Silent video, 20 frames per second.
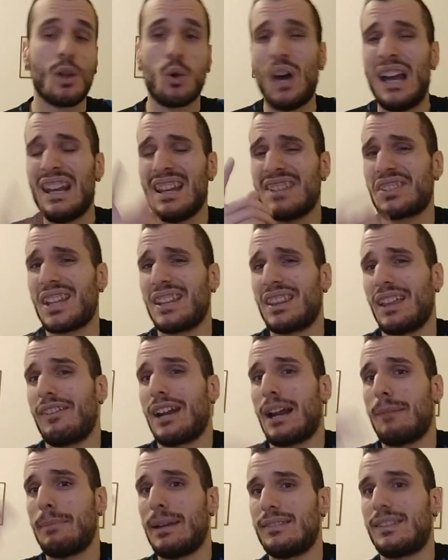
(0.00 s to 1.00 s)
Quella è stata
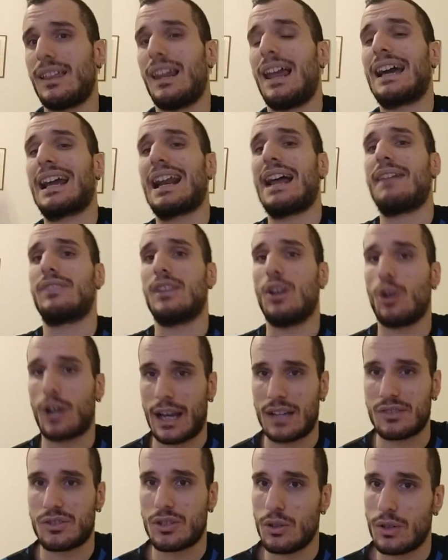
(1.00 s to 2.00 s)
veramente la grande
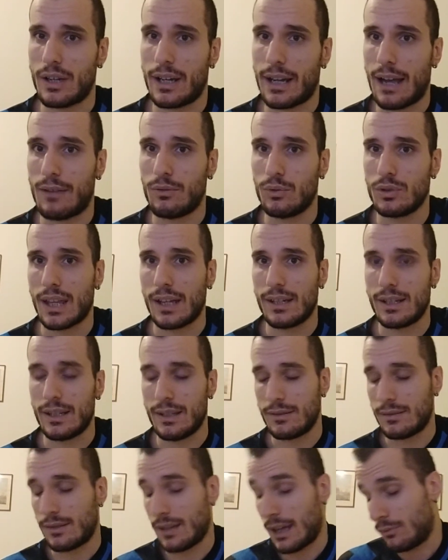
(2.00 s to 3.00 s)
occasione che ha avuto
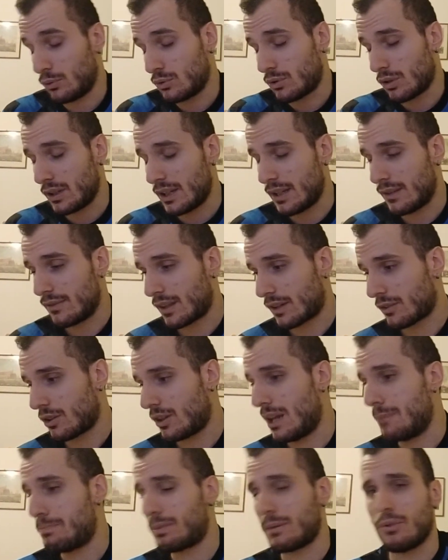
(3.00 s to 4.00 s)
l'Inter, ha avuto l'Inter no?
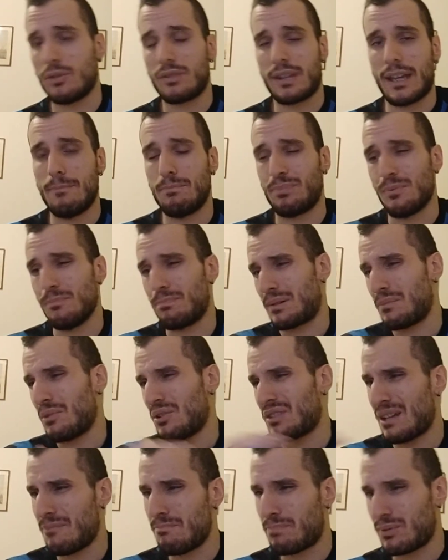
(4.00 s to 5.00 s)
nel primo tempo, un
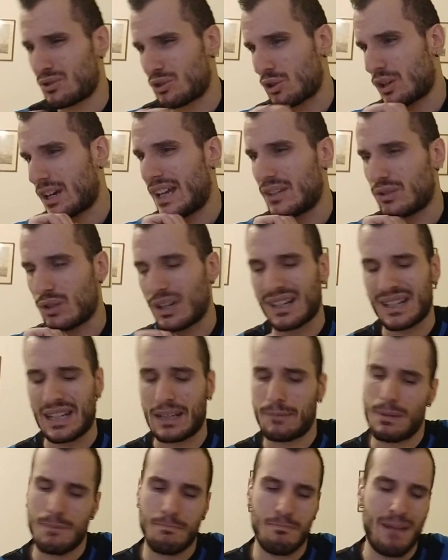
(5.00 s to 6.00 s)
primo tempo giocato a
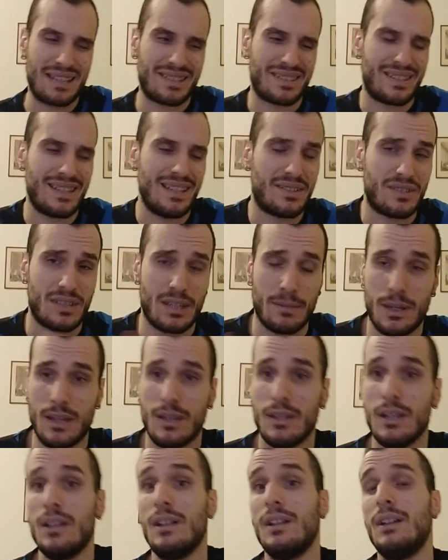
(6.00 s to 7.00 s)
ritmi
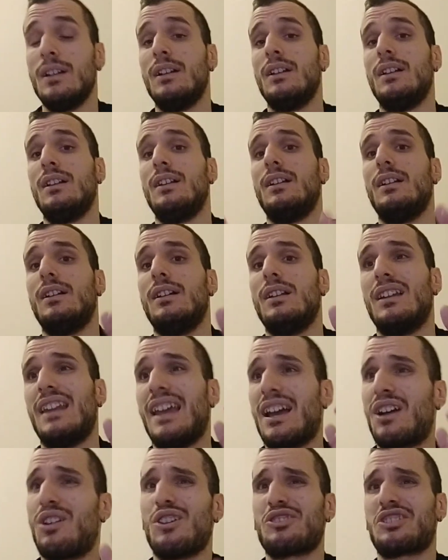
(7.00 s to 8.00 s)
bassissimi.
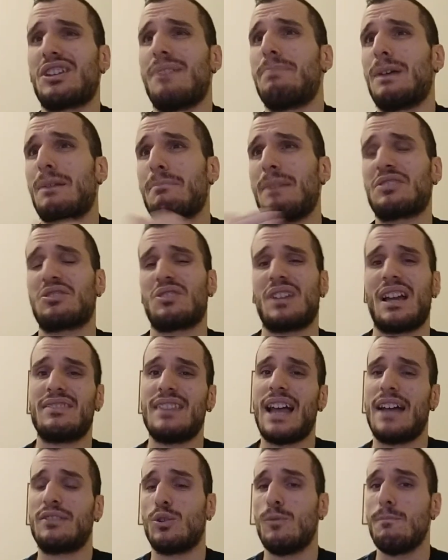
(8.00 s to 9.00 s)
Le cose per me sono
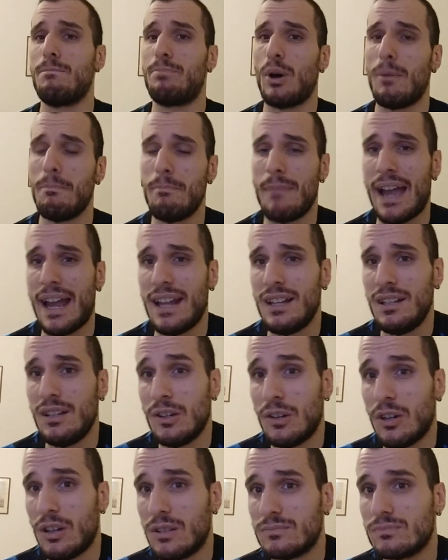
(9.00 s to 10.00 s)
andate un po'
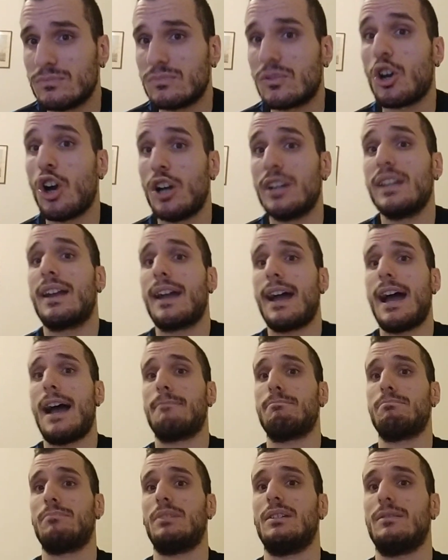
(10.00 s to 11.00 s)
meglio con i
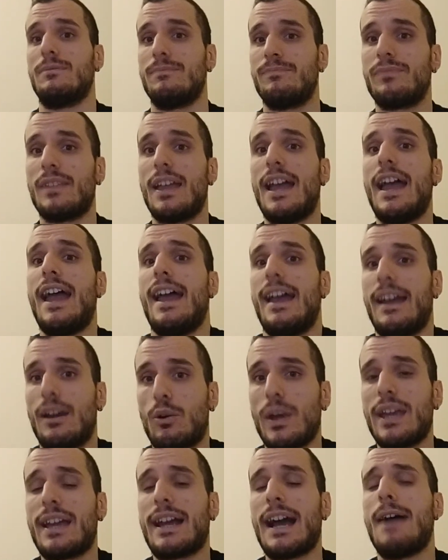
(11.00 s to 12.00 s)
cambi, e eh,
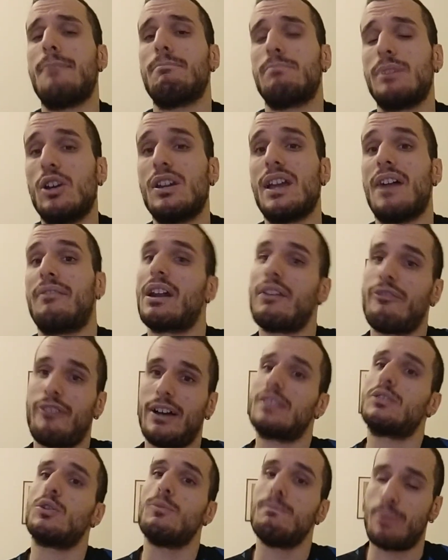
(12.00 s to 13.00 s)
quei cambi io li avrei
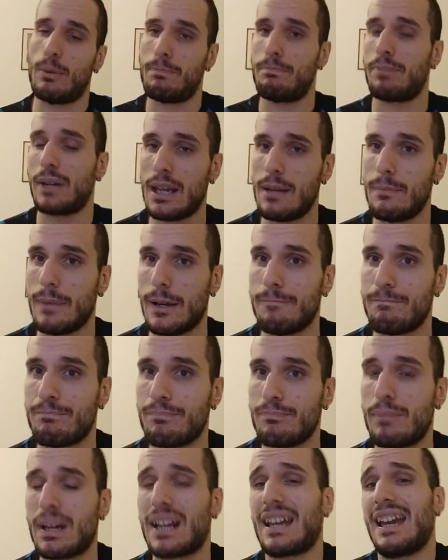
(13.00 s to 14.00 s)
fatti un po' prima,
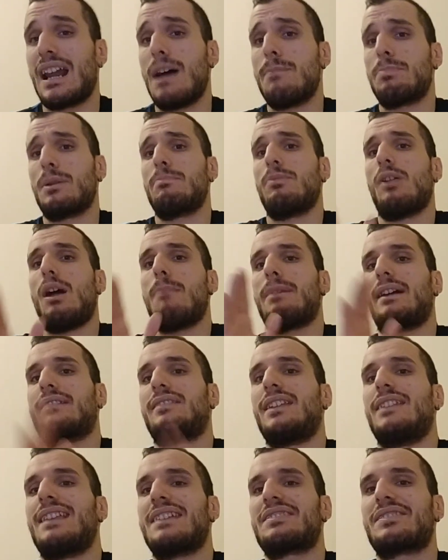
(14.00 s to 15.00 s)
perché era proprio la
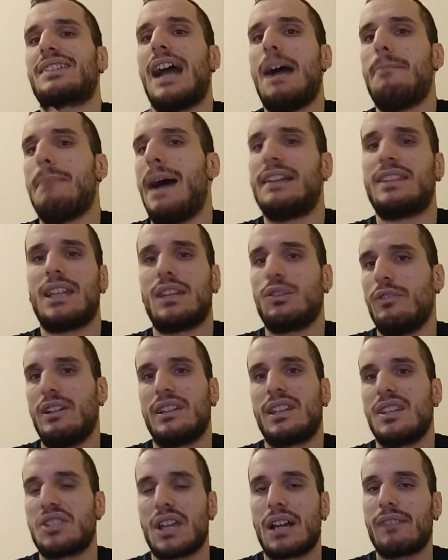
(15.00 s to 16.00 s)
partita sgamata
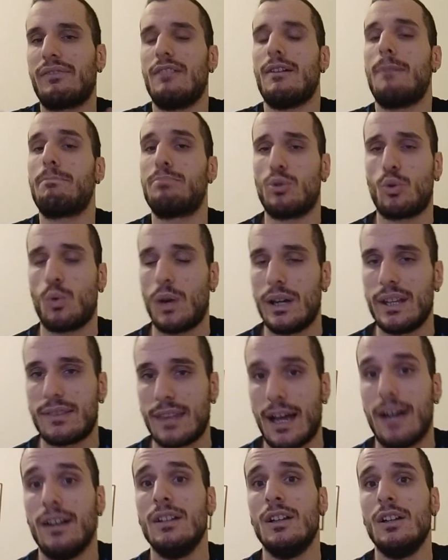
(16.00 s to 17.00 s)
dove ti serviva più
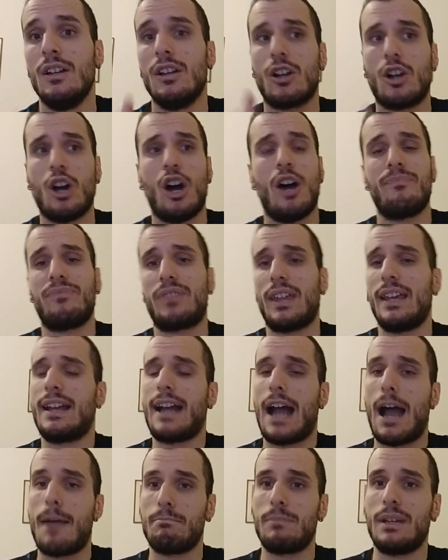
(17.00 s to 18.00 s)
qualità. Conte i
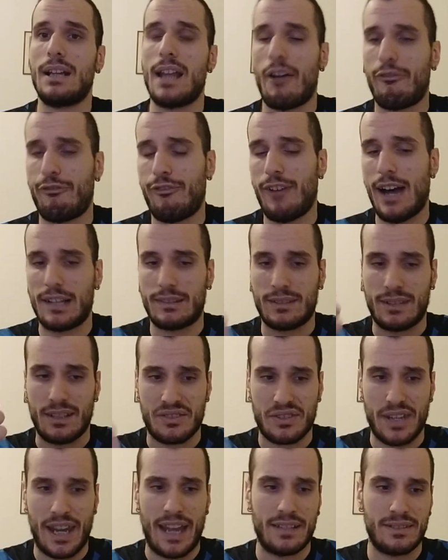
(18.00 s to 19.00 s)
cambi li ha fatti
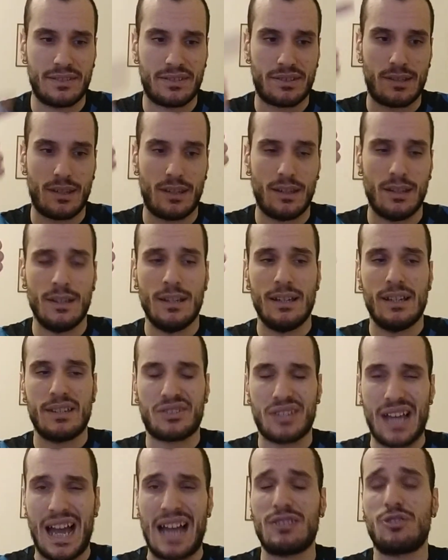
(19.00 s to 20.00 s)
Sensi,
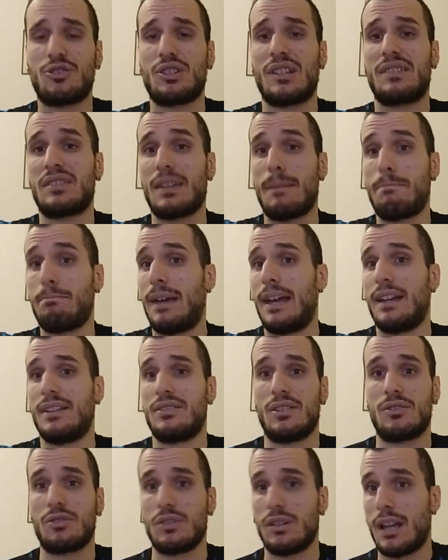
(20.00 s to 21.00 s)
Sanchez e
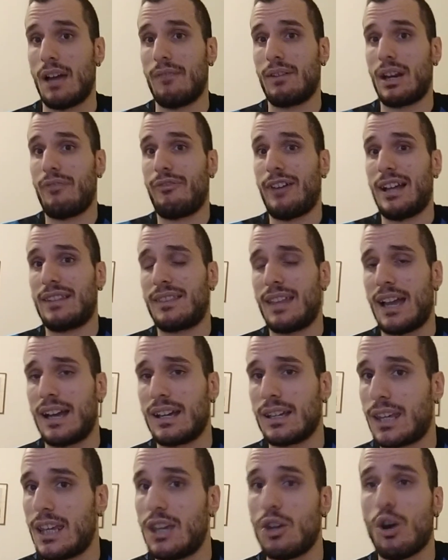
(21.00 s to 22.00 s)
Perisic, li avrei fatti
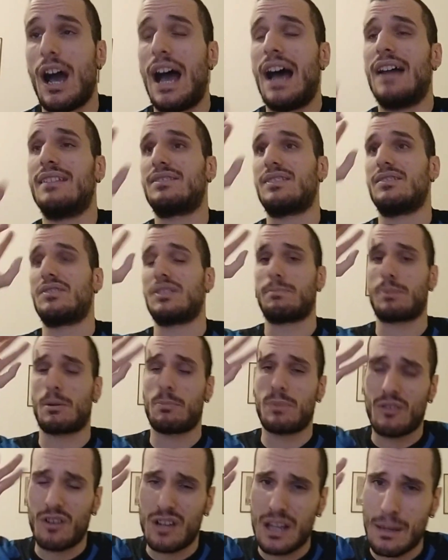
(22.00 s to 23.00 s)
anch'io, anzi se
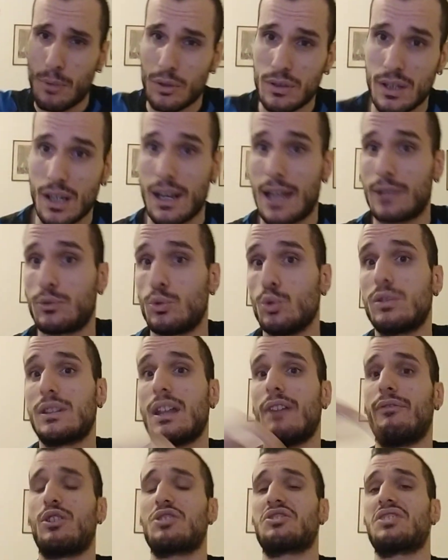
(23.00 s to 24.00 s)
proprio vogliamo dirla
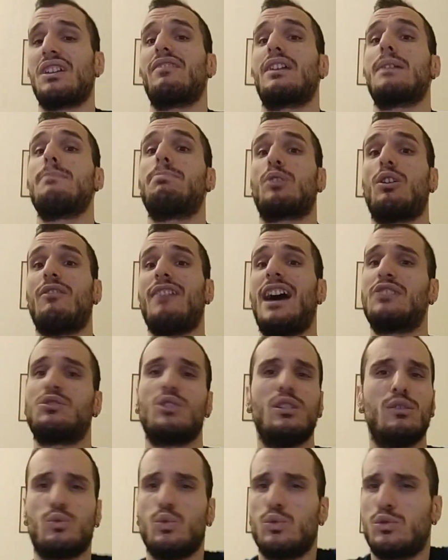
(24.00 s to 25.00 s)
tutta forse avrei
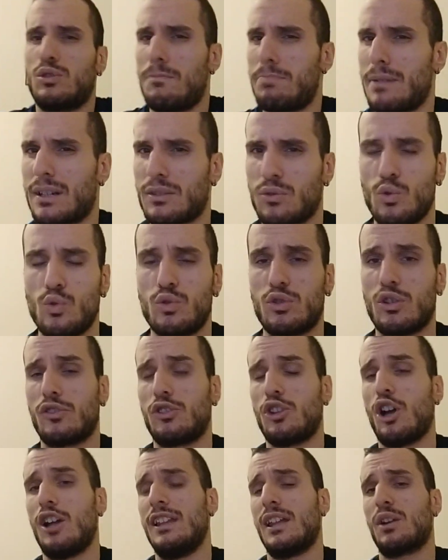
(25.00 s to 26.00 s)
provato il tutto per
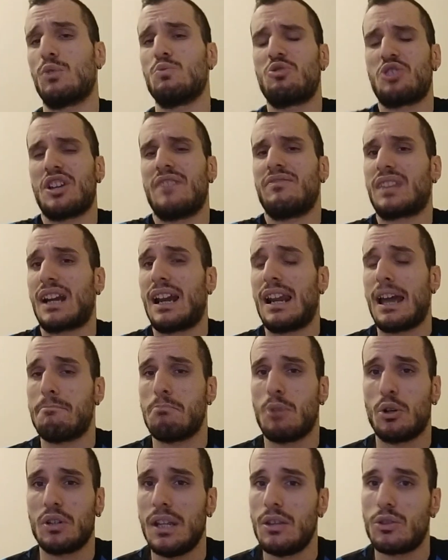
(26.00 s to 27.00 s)
tutto, togliere un centrale
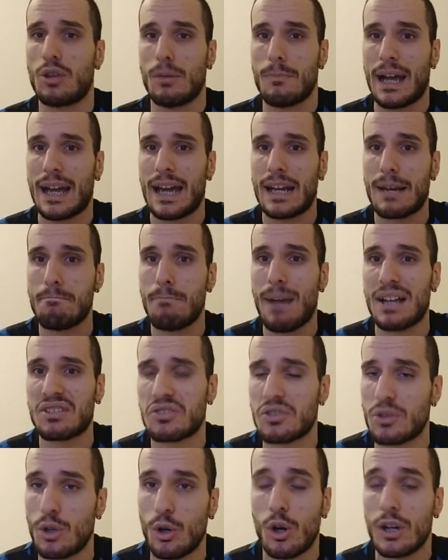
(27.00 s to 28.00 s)
ammonito, magari
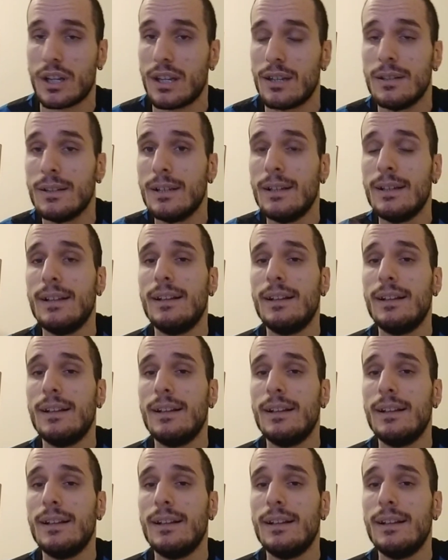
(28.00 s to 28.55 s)
bastoni